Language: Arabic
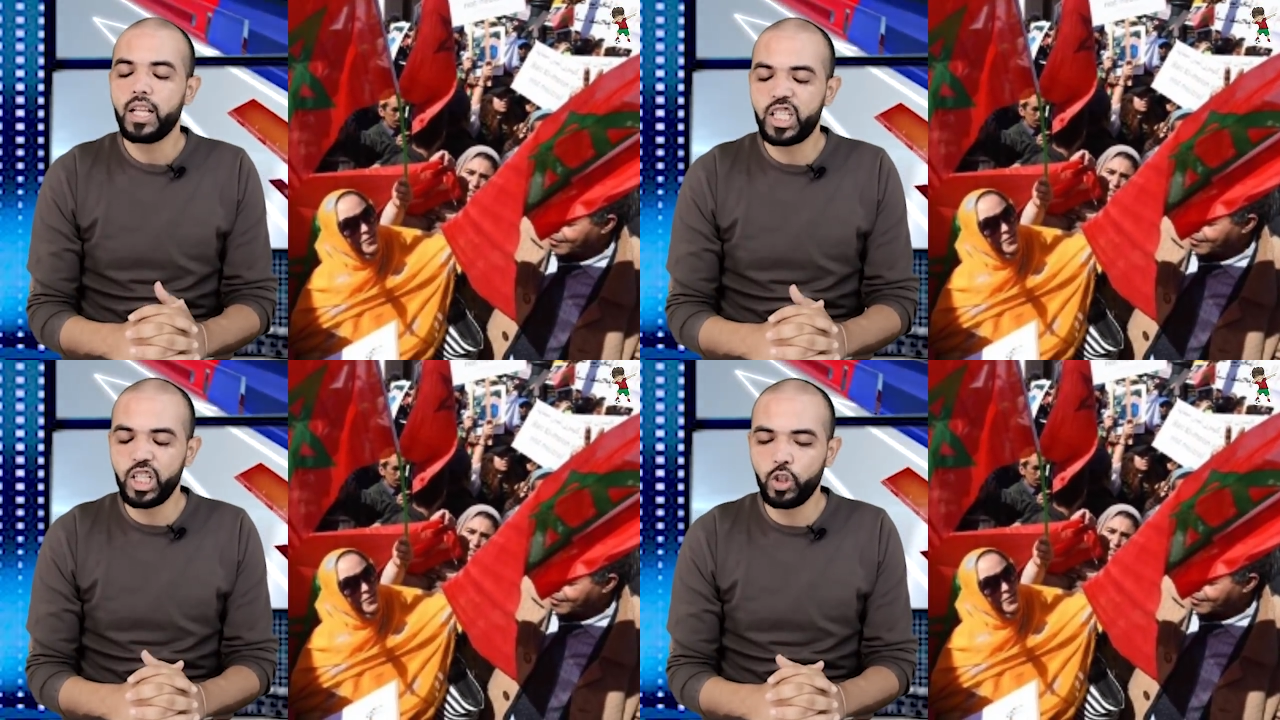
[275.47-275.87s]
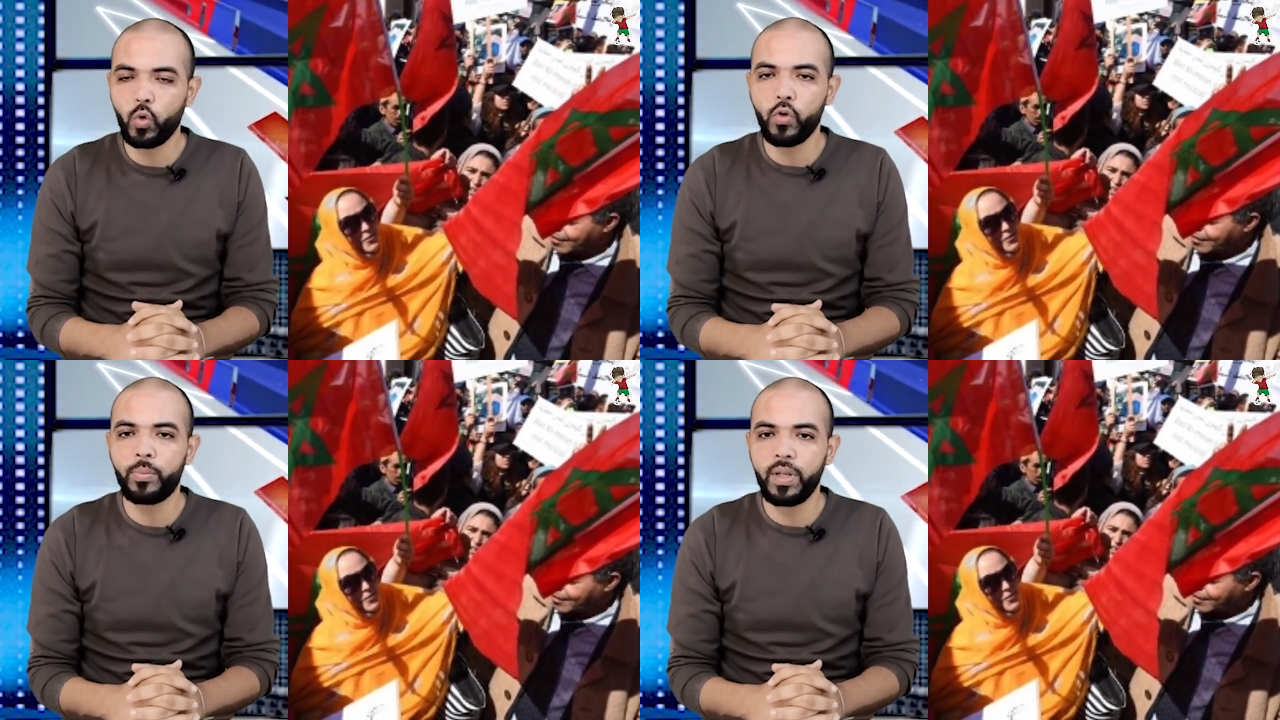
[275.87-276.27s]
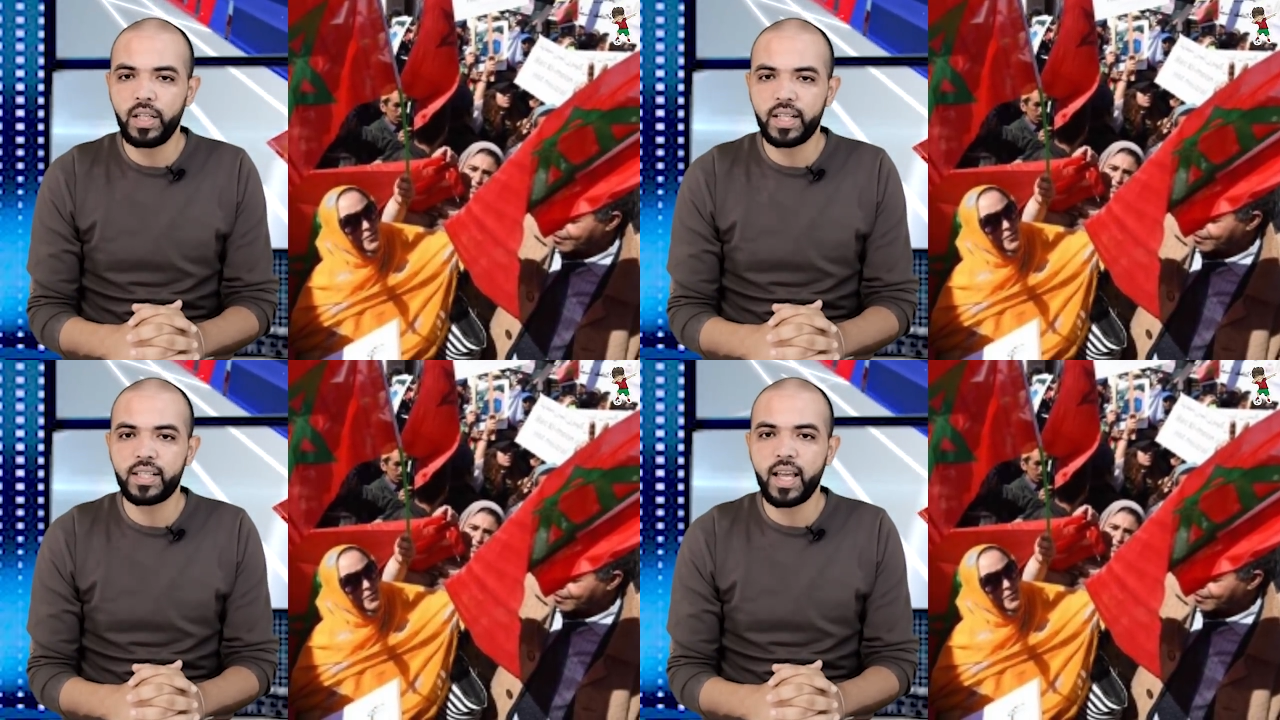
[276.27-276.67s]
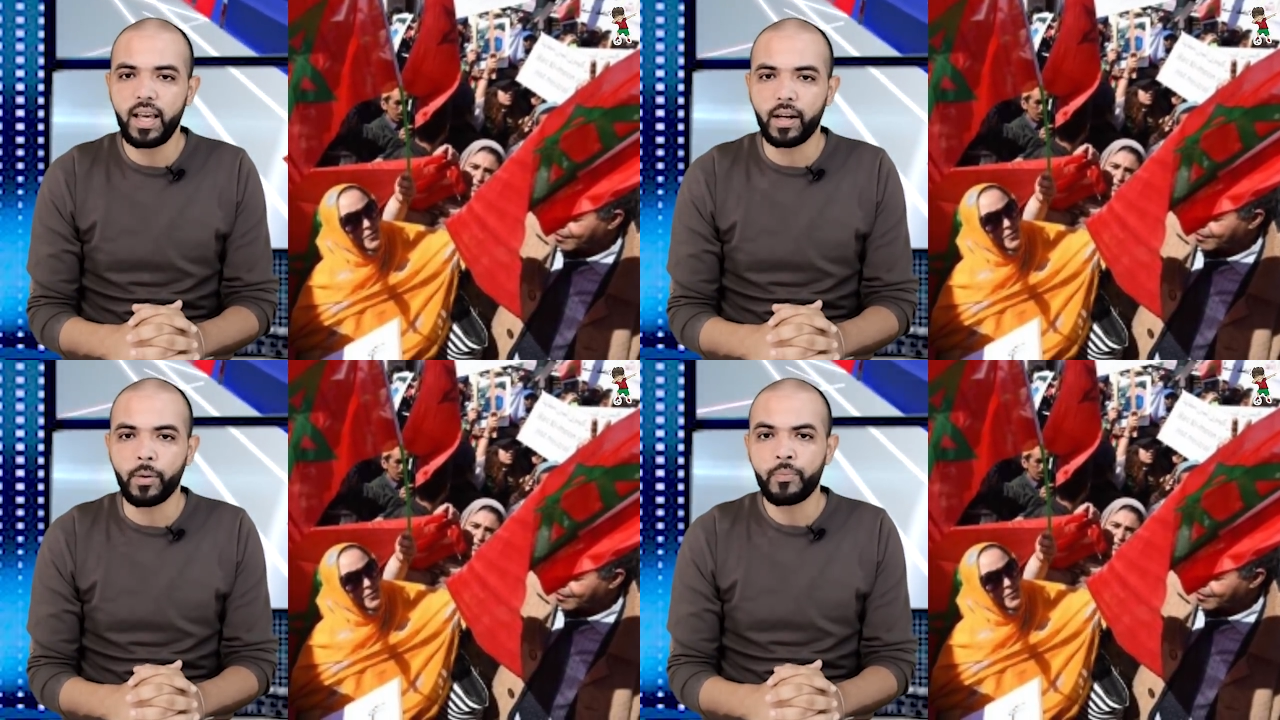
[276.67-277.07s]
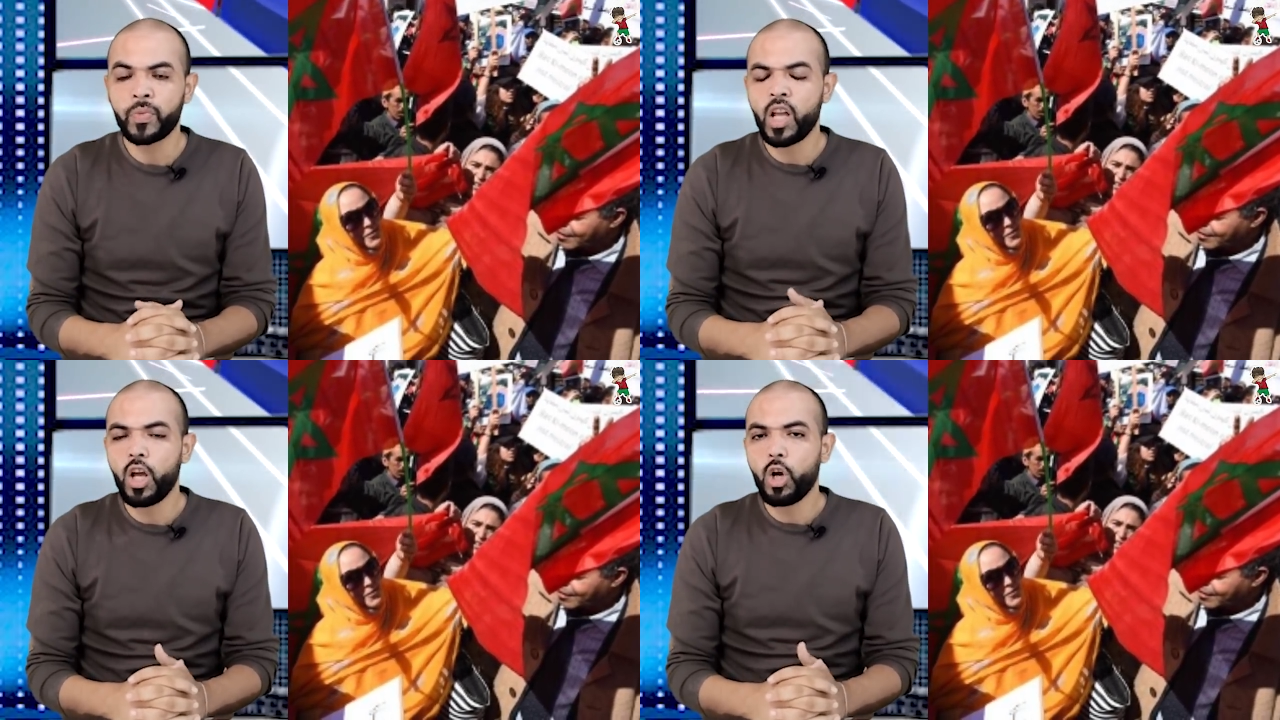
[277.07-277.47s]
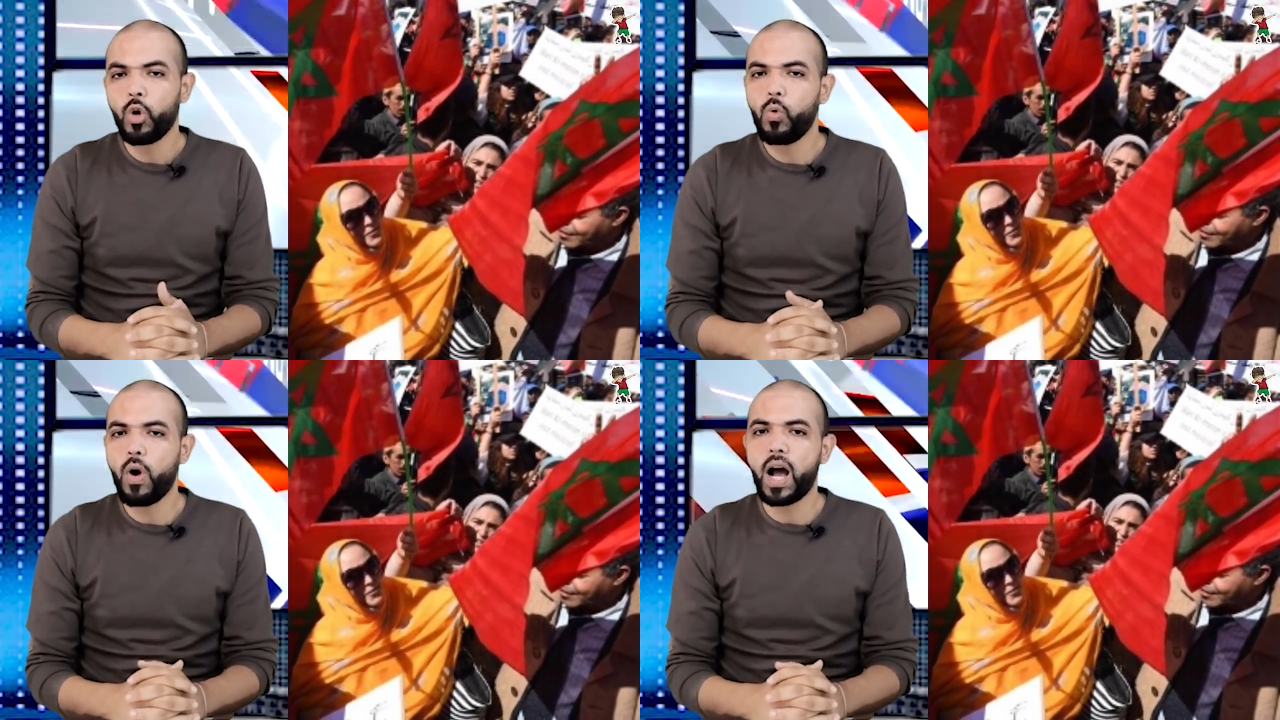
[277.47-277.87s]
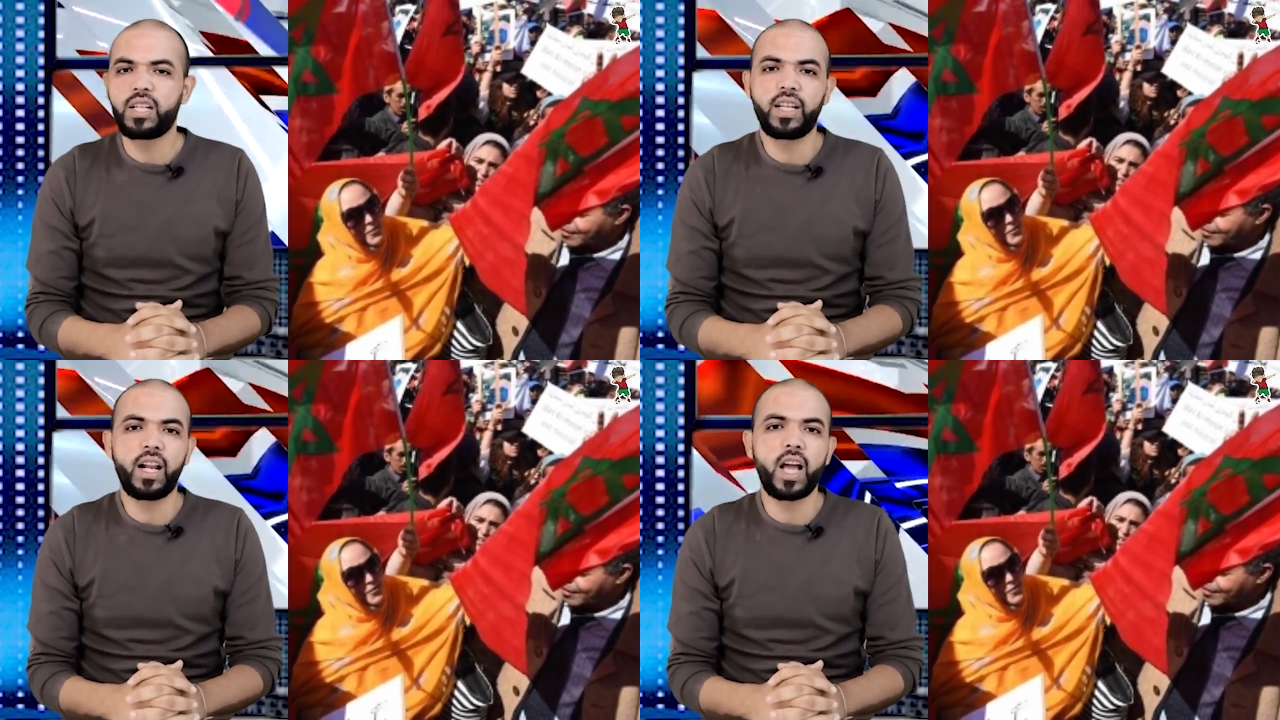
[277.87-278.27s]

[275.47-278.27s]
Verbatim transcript: تندوف بالجزائر وأشار